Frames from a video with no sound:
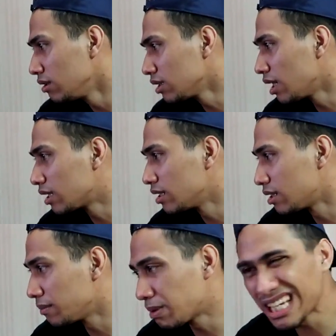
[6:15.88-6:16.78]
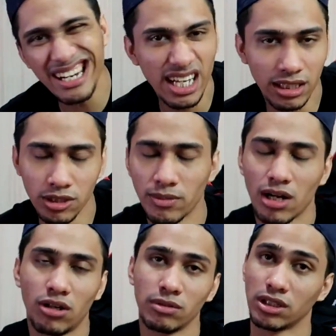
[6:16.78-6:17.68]
So yun nga guys, then basahin natin yung
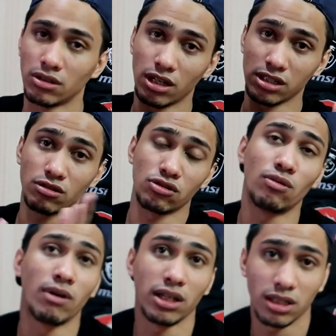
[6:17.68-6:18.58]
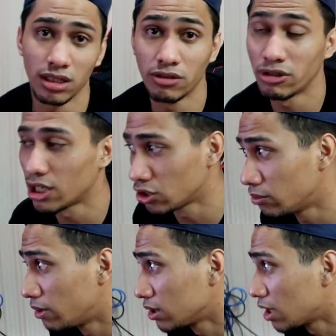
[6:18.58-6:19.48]
mga comment dito kasi gusto ko makita din reaction ng mga